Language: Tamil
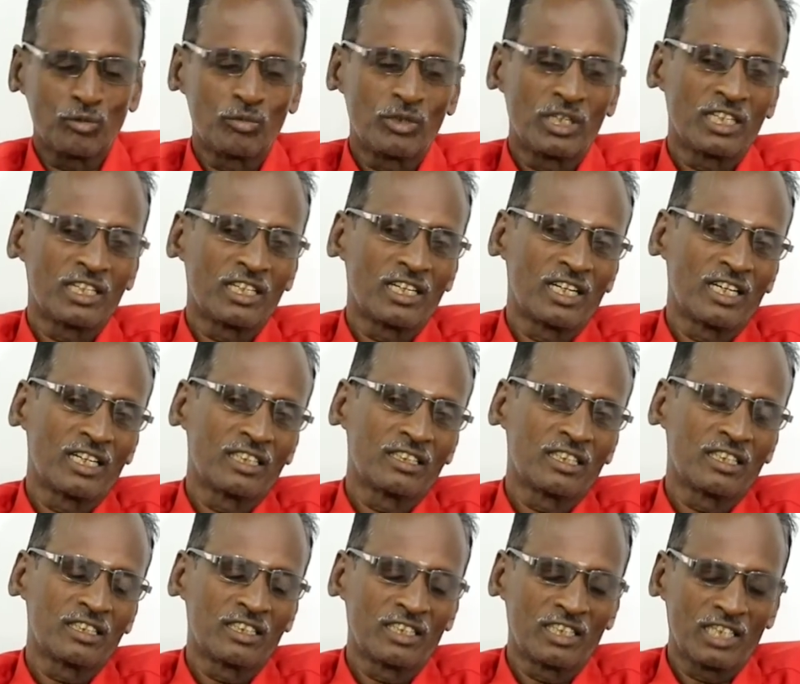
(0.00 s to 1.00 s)
வருமானம் நல்லா
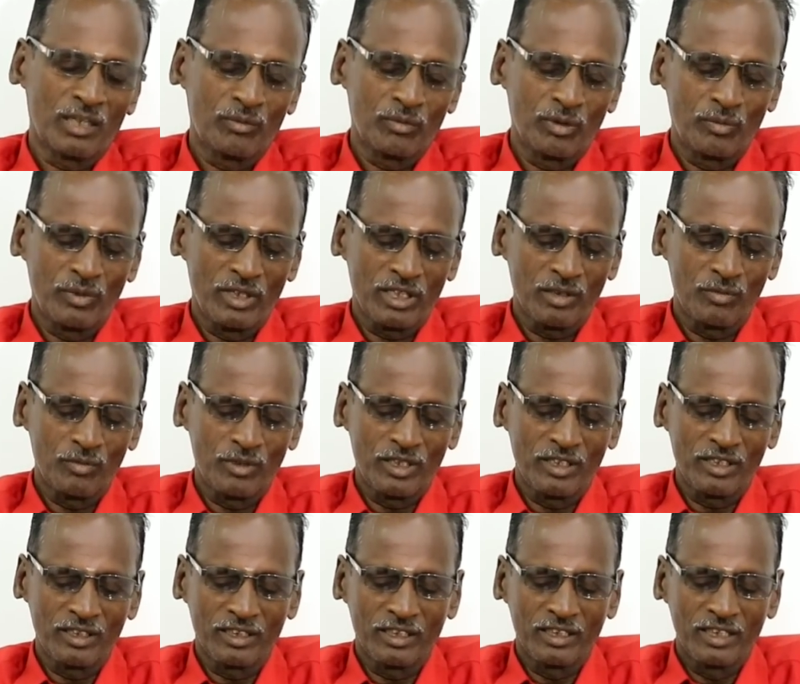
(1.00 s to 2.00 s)
இருந்தால் தானே நம்ம மேய்க்க
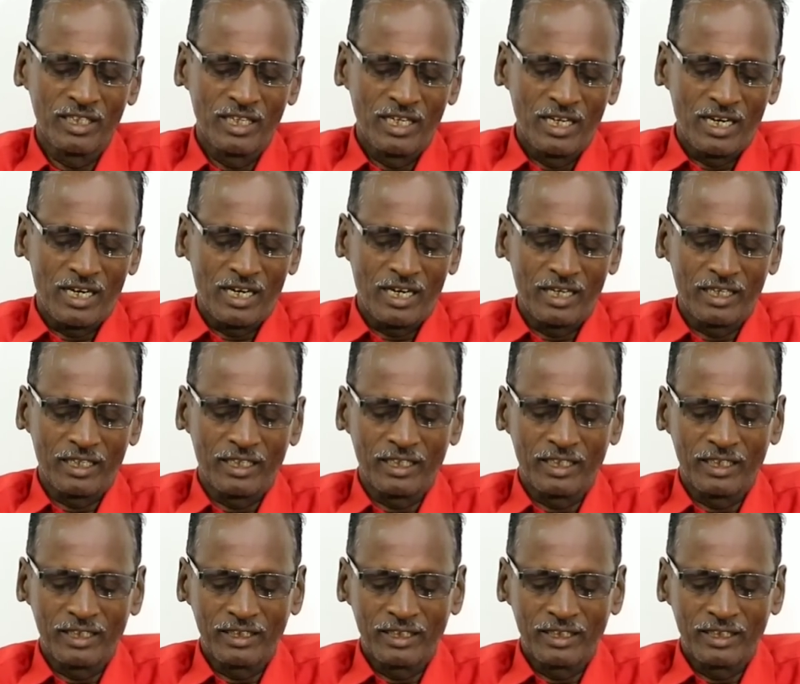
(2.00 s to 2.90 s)
முடியும் ஆக